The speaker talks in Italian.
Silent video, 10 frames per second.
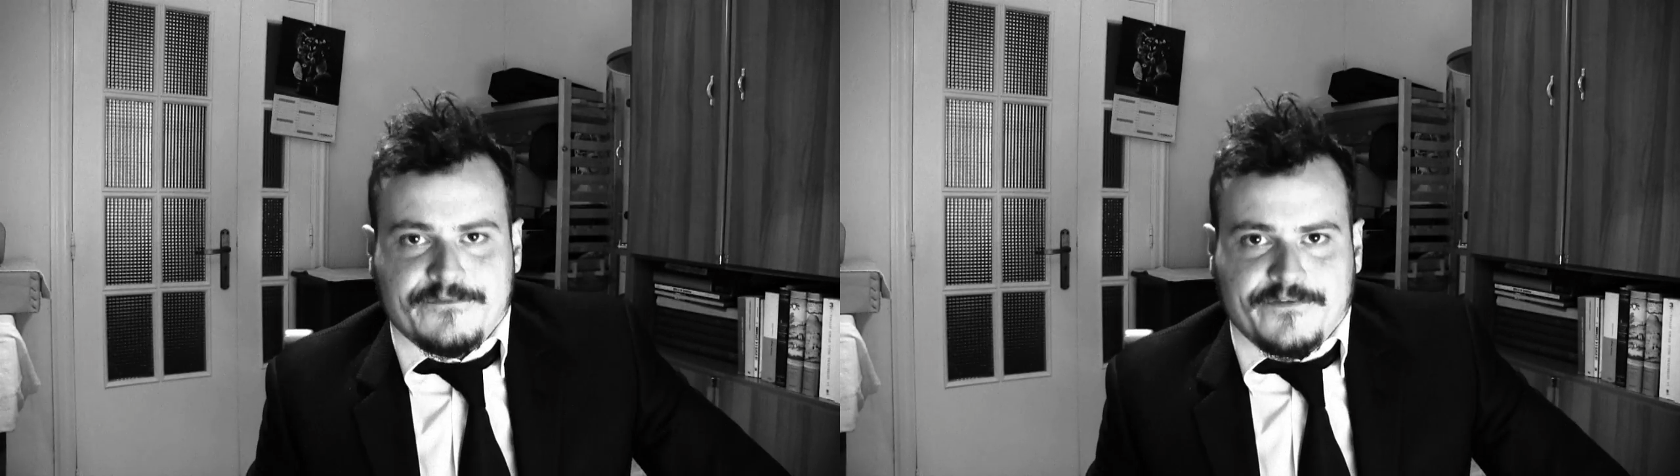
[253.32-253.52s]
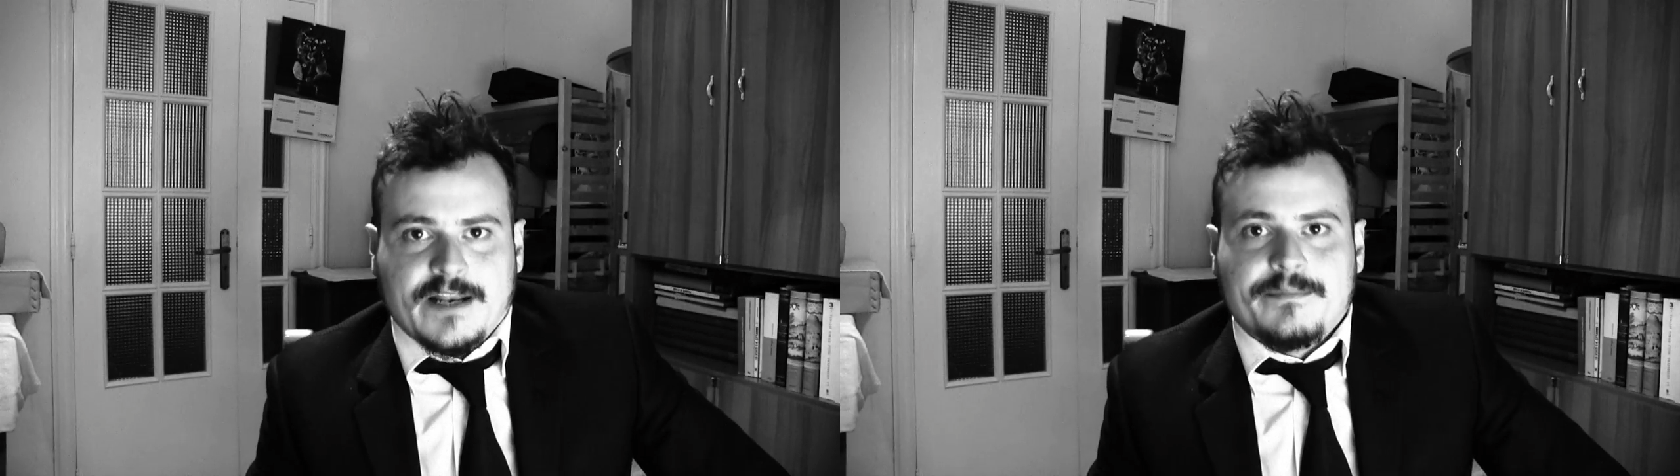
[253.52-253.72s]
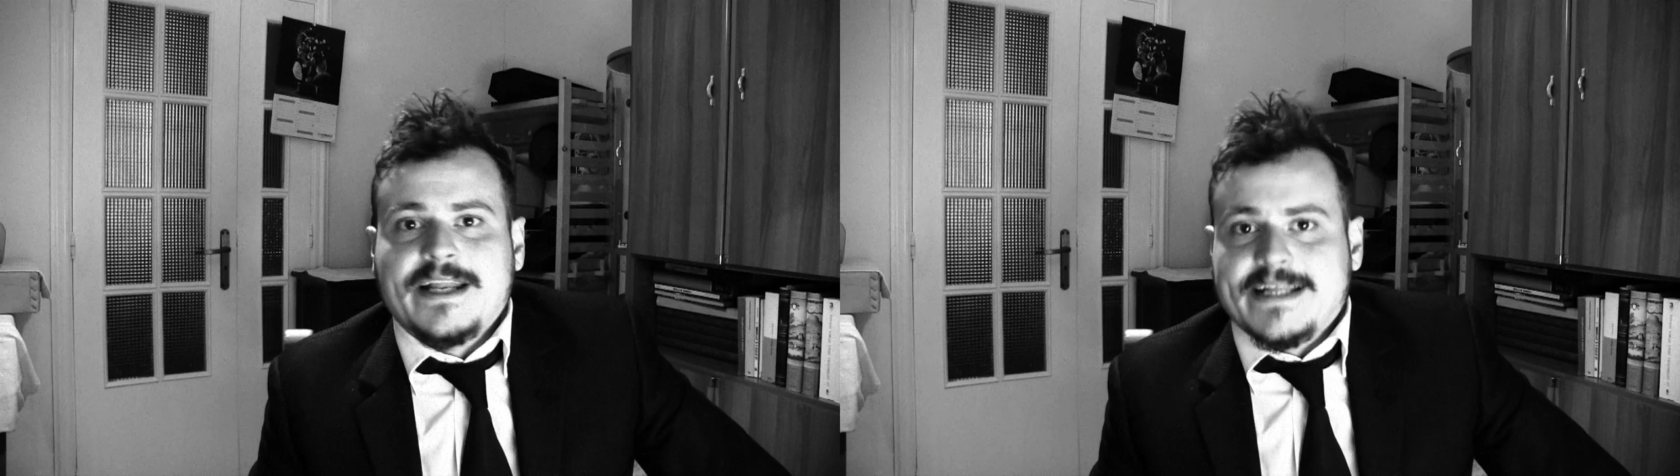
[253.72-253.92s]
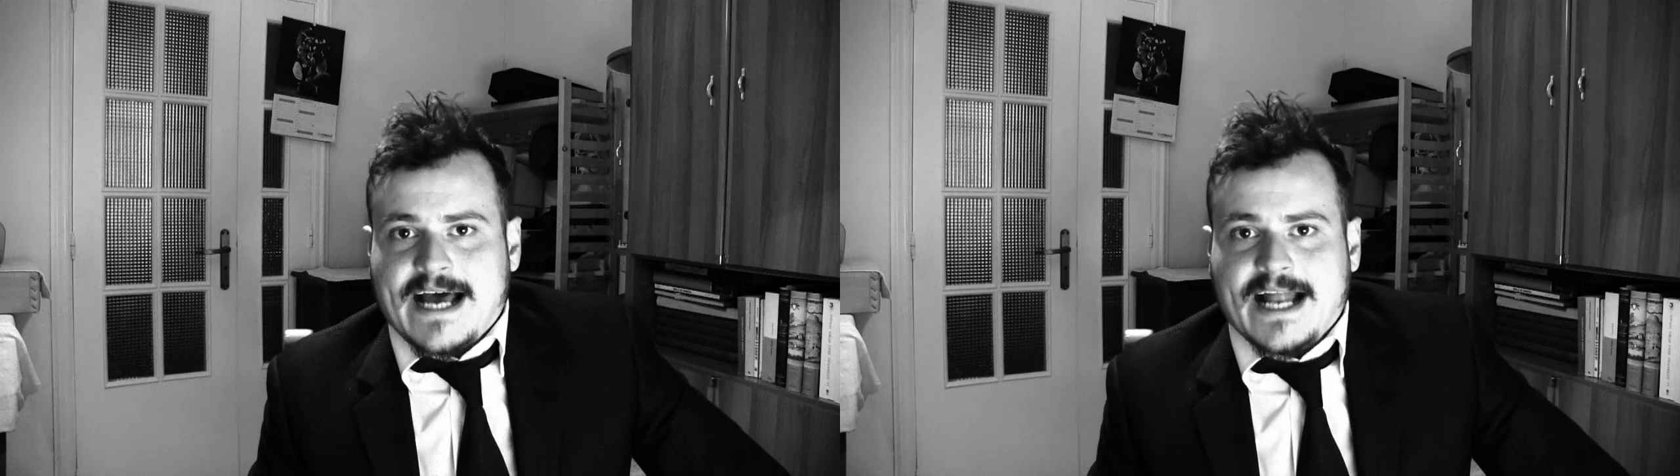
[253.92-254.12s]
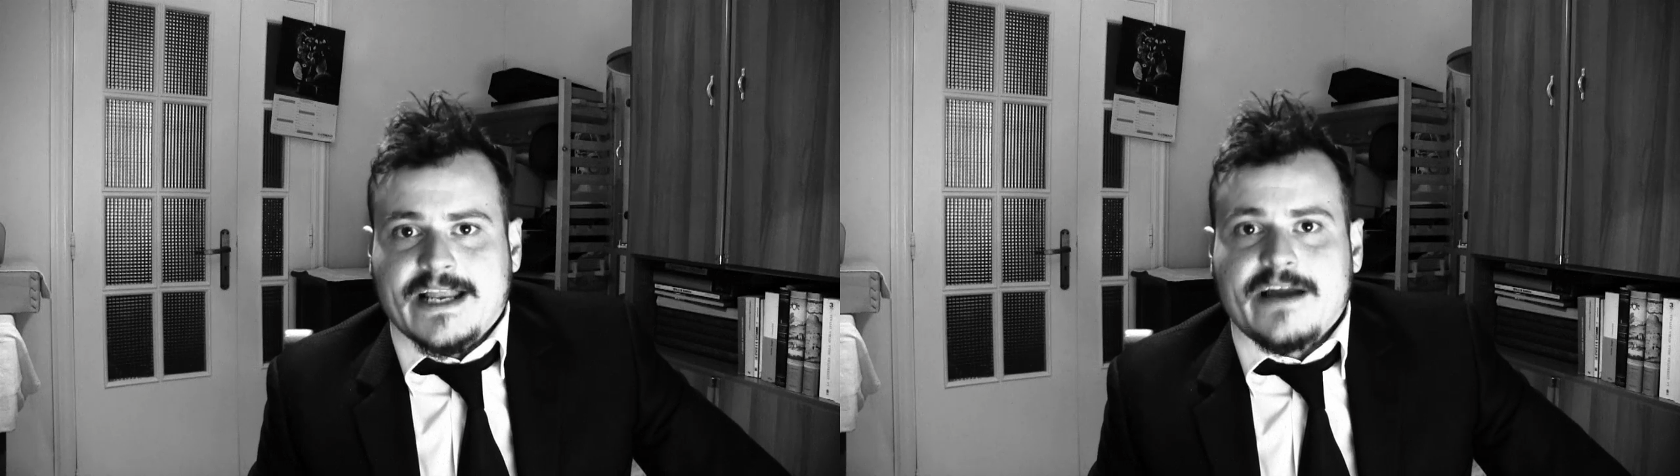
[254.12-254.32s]
Il film in
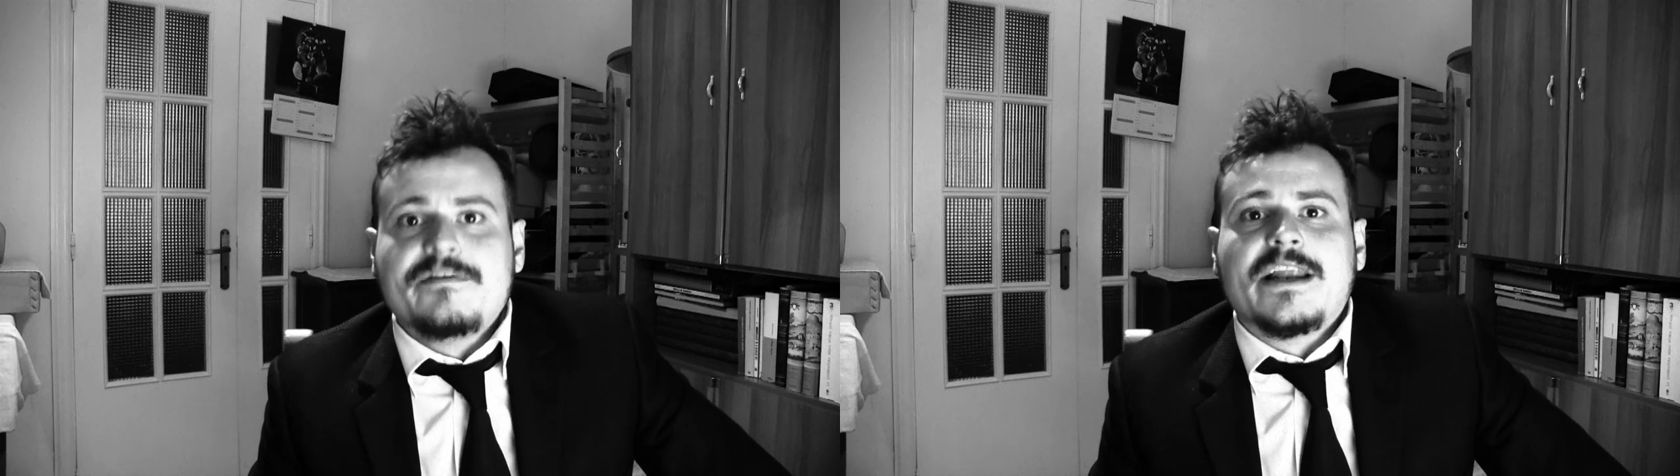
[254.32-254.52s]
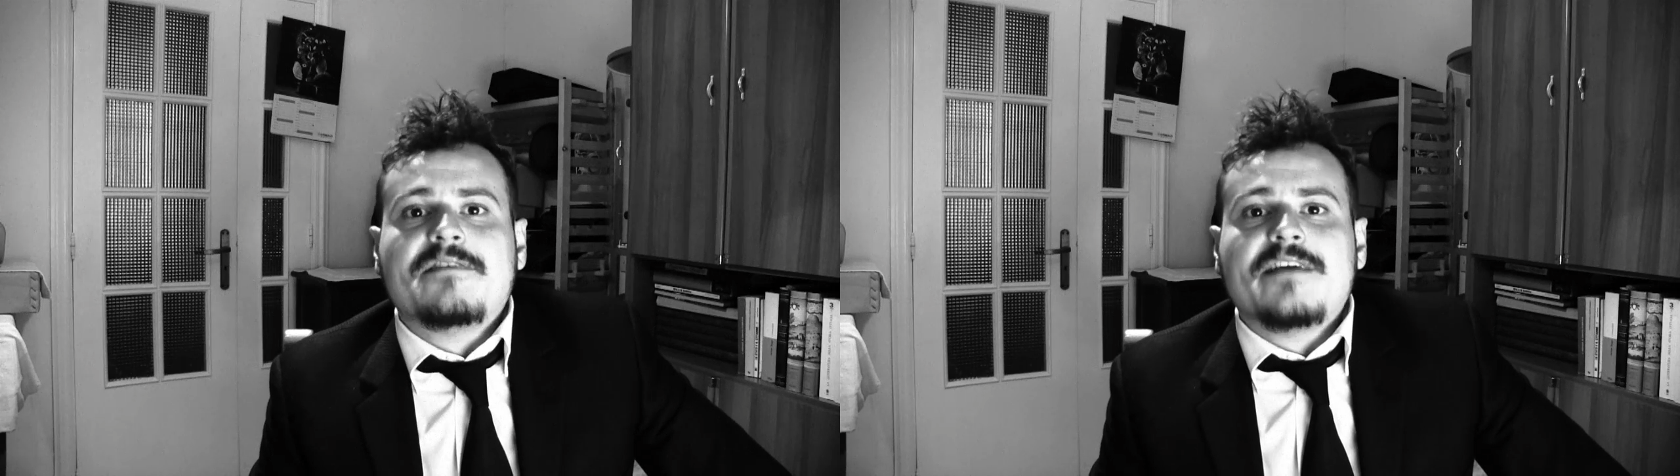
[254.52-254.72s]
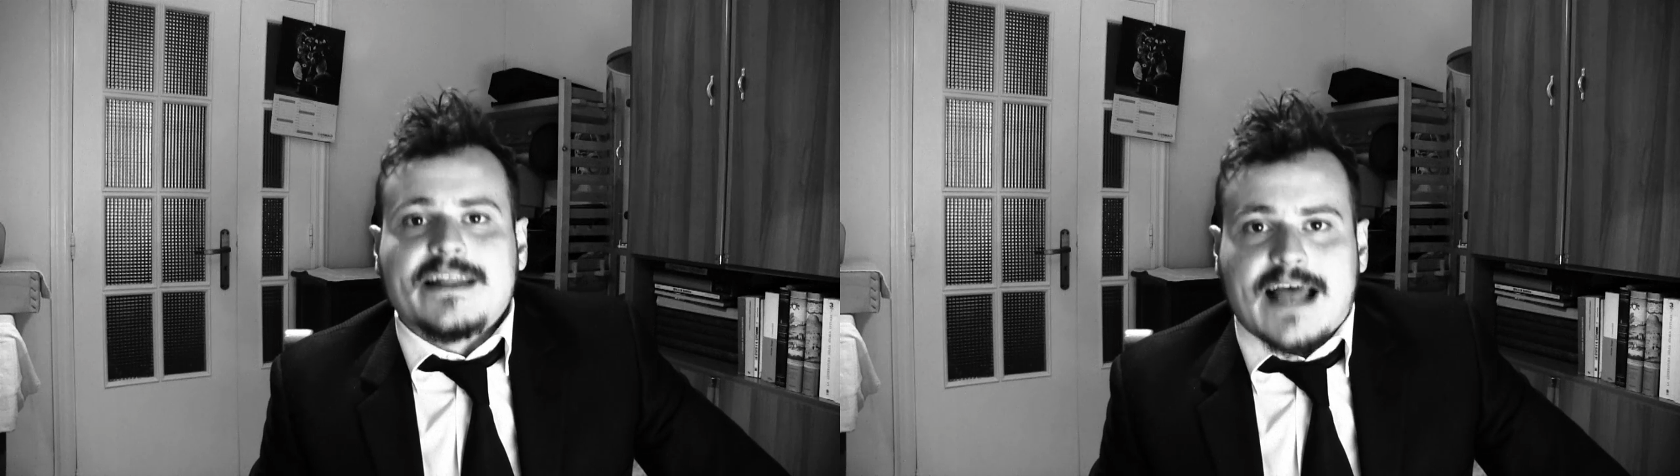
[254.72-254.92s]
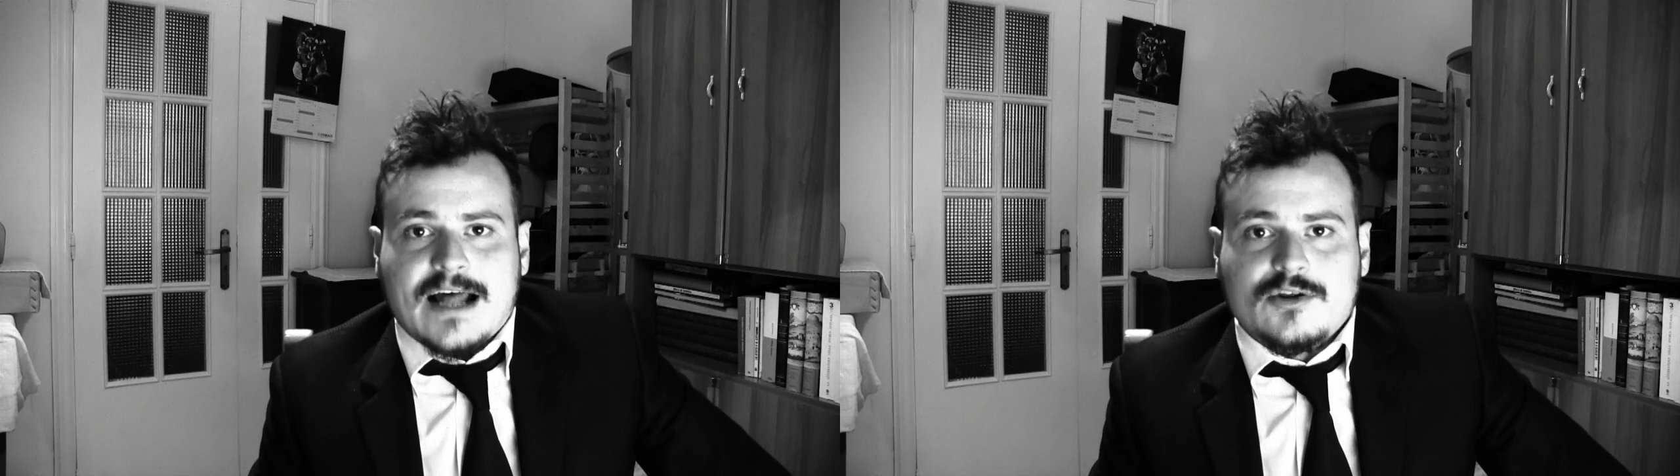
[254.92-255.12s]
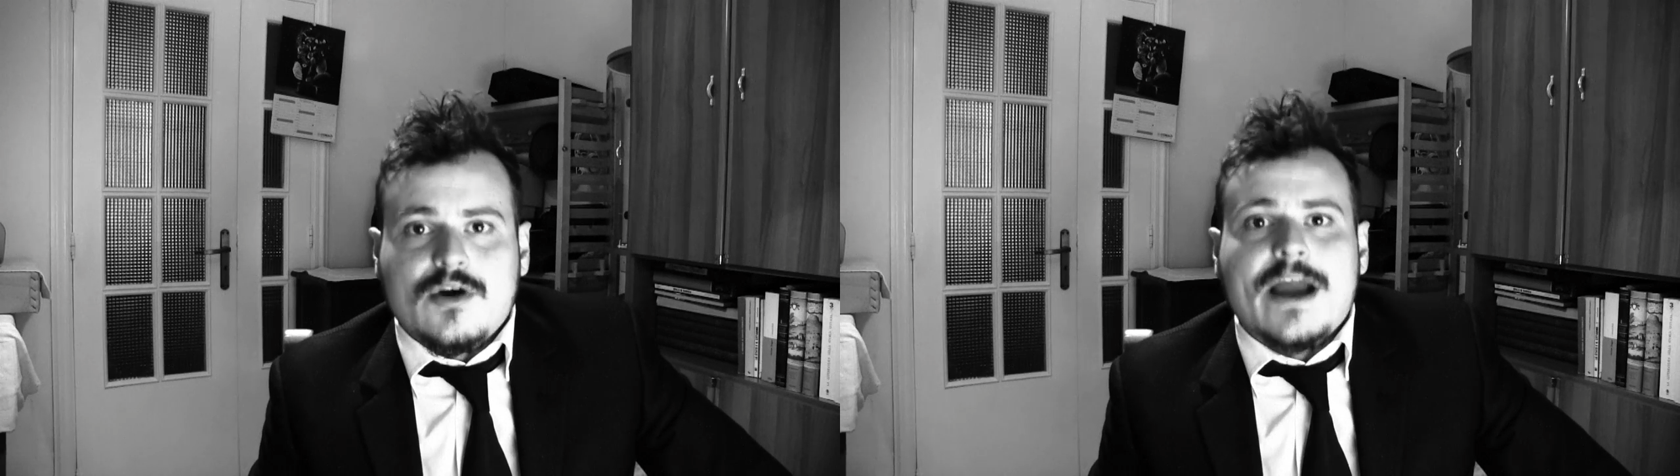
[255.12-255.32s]
Italia viene vietato